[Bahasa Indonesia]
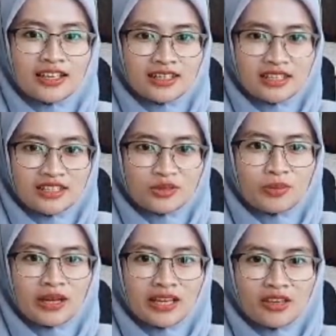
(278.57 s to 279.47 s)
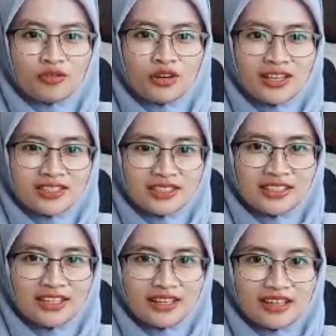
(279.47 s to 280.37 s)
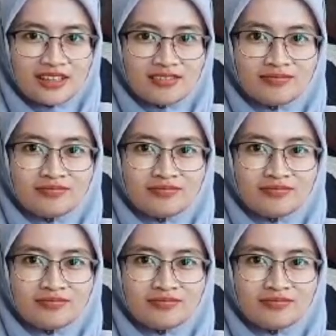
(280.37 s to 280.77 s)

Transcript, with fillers: yakini sebagai fondasi negara.